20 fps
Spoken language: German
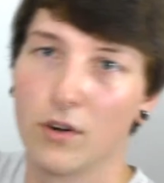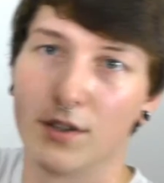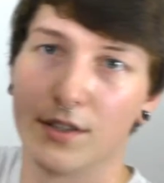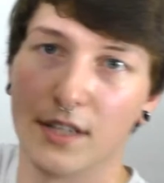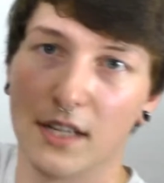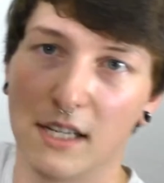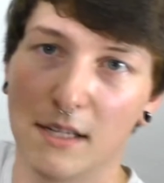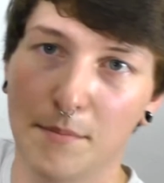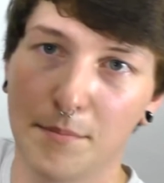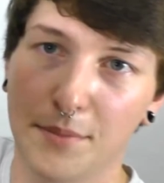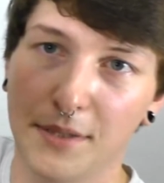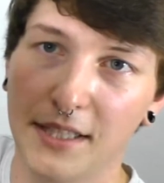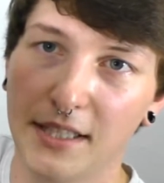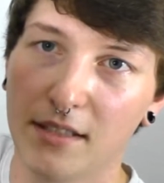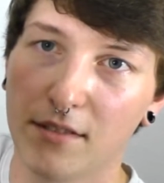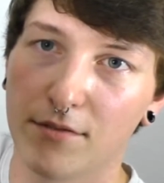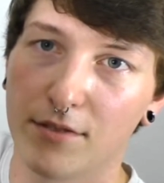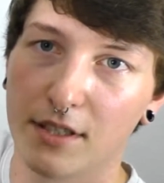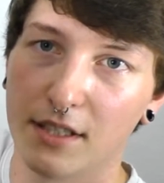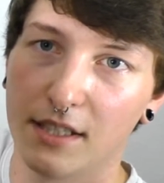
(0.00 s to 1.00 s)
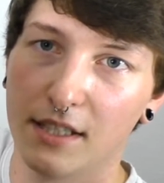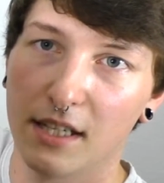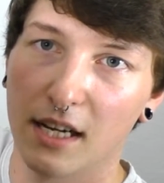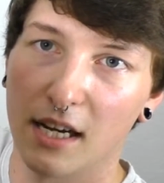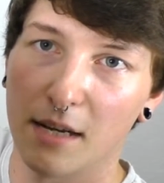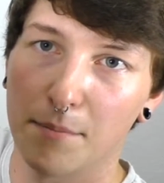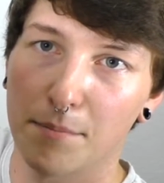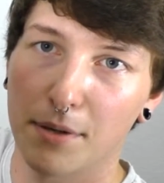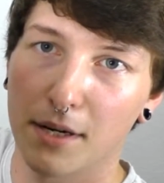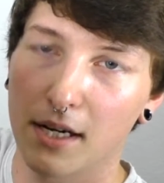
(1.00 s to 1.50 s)
Und dann biegen wir
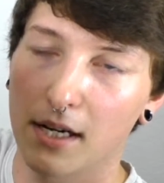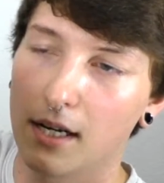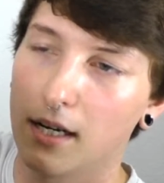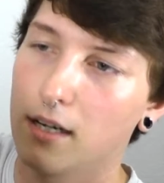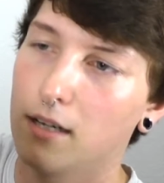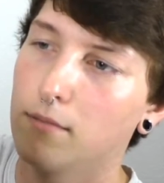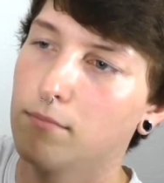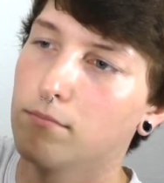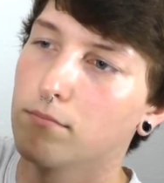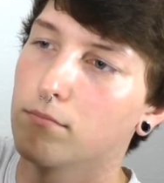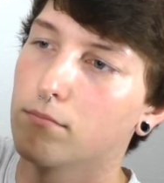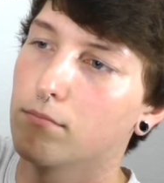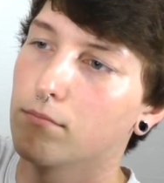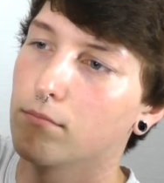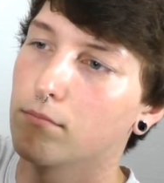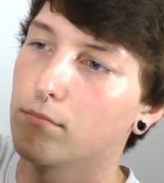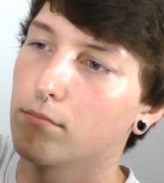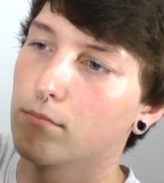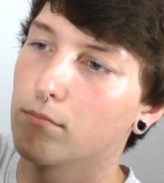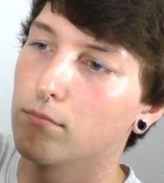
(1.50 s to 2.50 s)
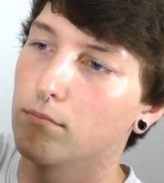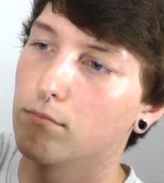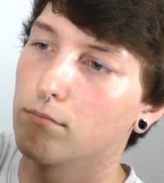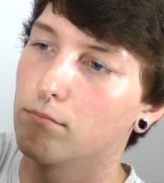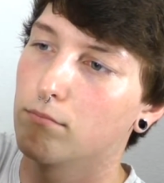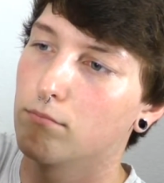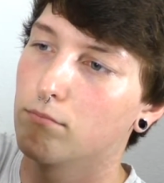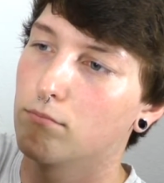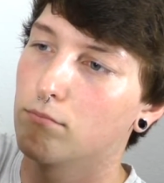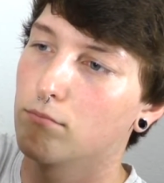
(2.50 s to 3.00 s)
hier ein paar
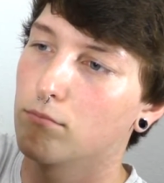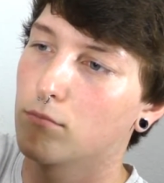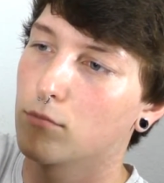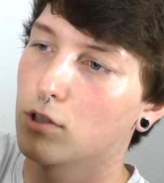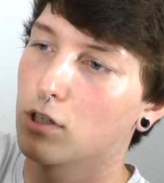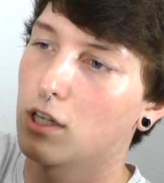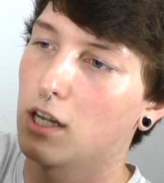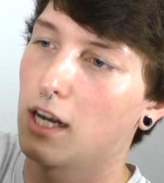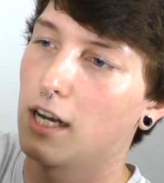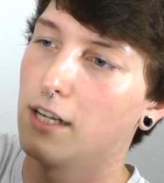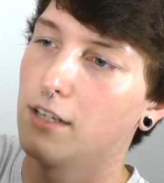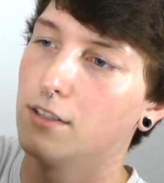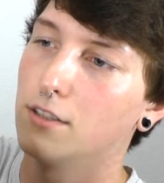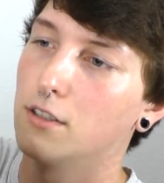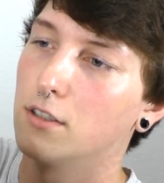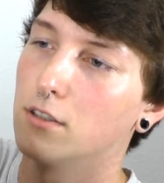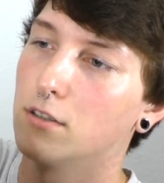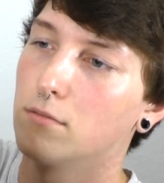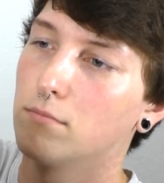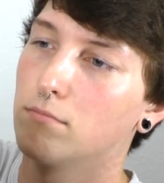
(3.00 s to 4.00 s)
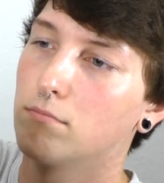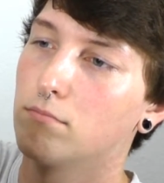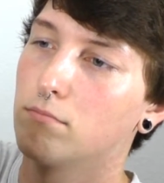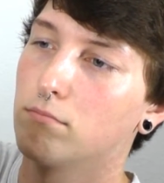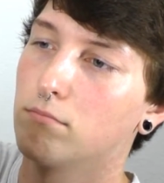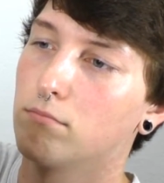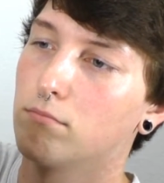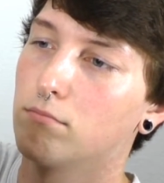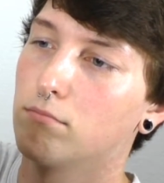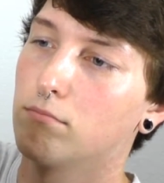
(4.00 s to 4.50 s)
kleine,
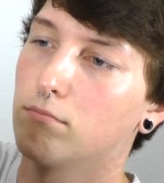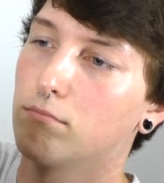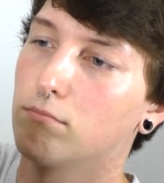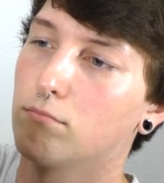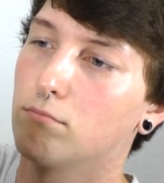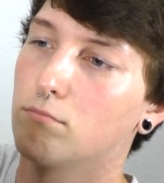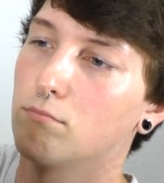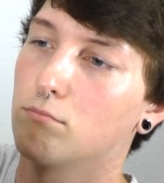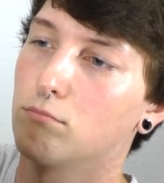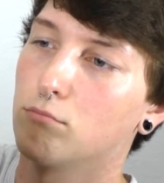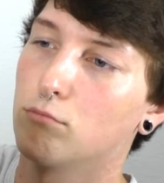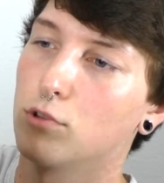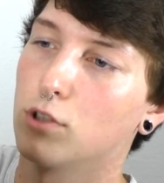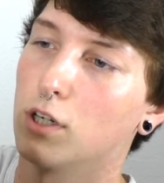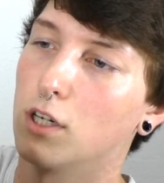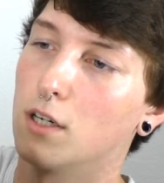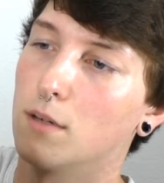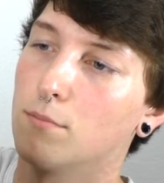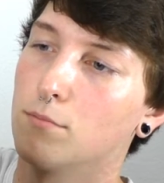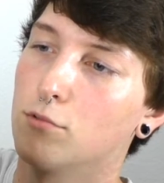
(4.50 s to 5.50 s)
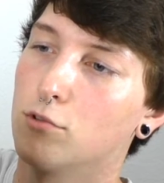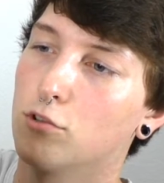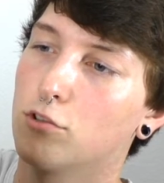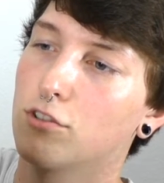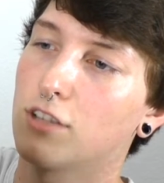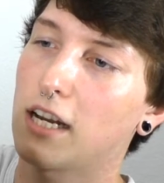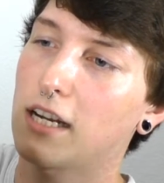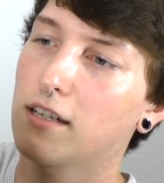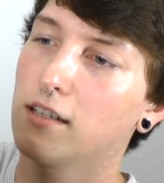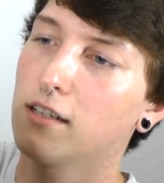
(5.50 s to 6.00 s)
ja, so
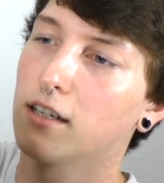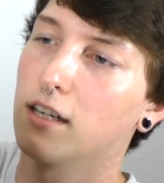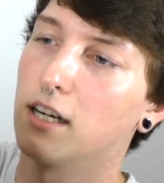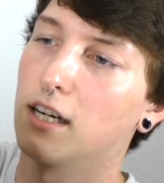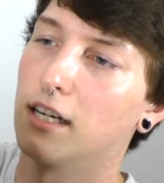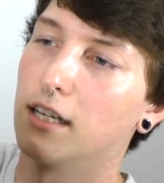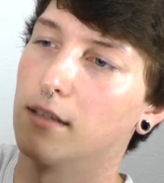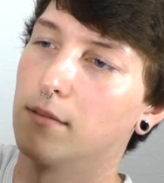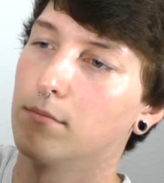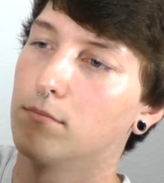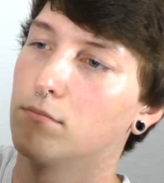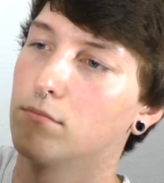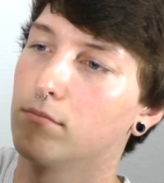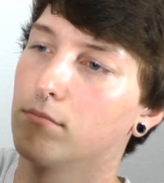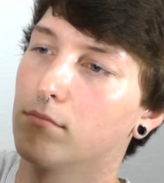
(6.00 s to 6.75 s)
Zacken rein.